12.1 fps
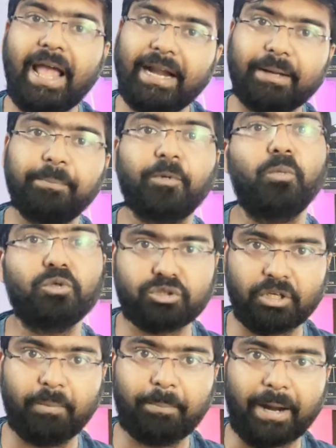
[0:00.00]
একটা
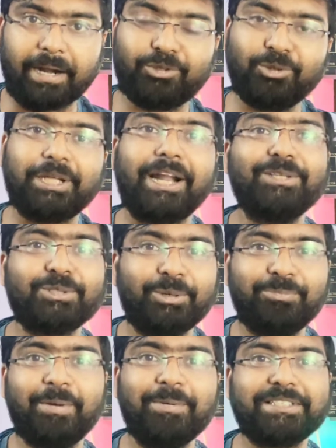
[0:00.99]
প্রমোশনাল পার্ট তো তারা
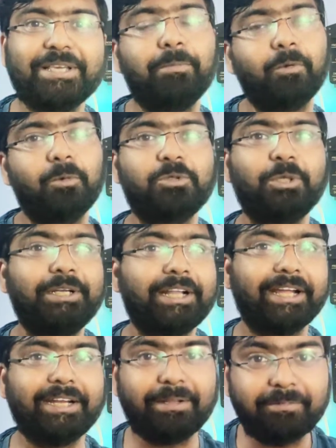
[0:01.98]
যখন ভেবেছে এই প্রমোশনটাকে